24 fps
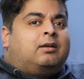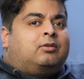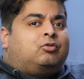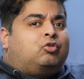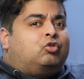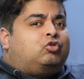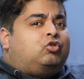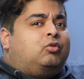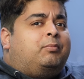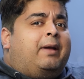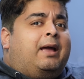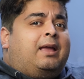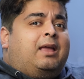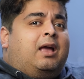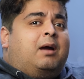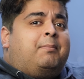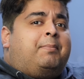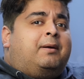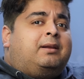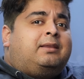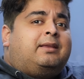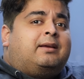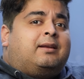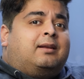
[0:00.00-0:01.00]
दोस्तों मैं यहाँ
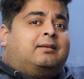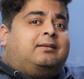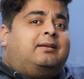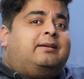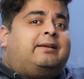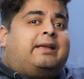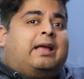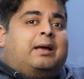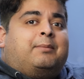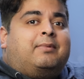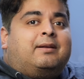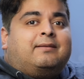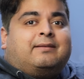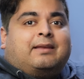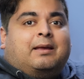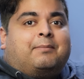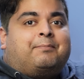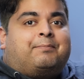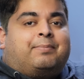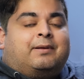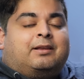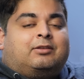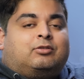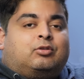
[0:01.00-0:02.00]
पर देख रहा था कैमरा
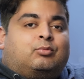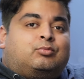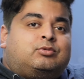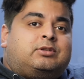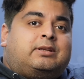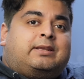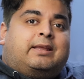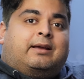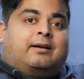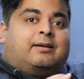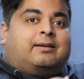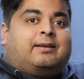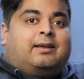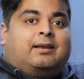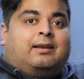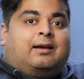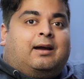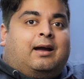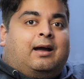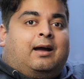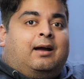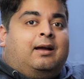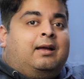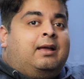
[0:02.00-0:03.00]
सैंपल तो मुझे देखकर ये
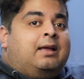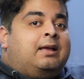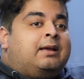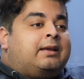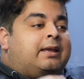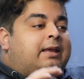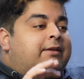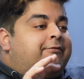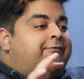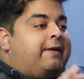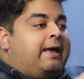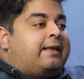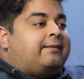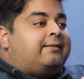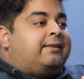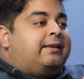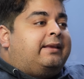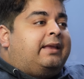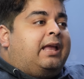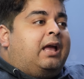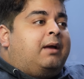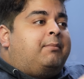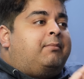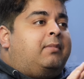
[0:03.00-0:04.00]
लगा कि वैसे
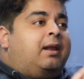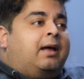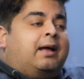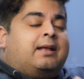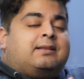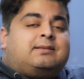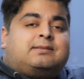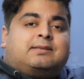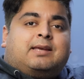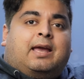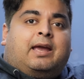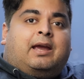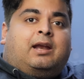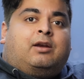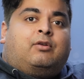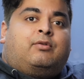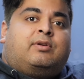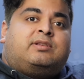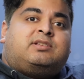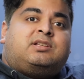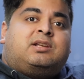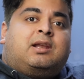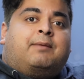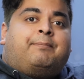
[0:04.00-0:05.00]
कैमरा अच्छा है
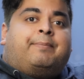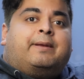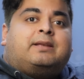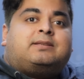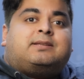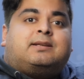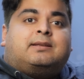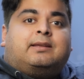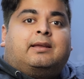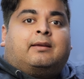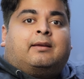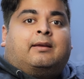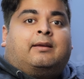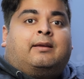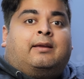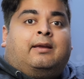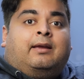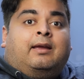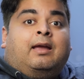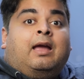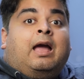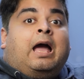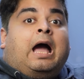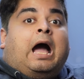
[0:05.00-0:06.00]
इंडिविजुअल आप पिक्चर
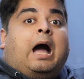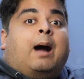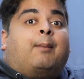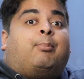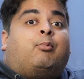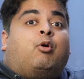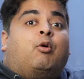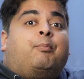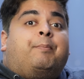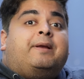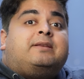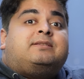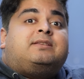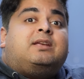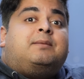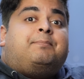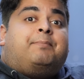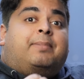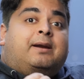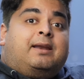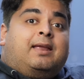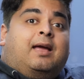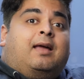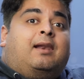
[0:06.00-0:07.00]
देखेंगे आपको पिक्चर
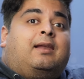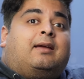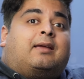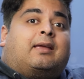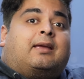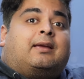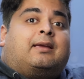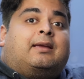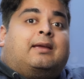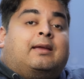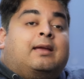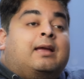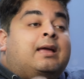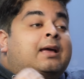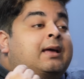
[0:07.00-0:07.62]
बढ़िया लगेगी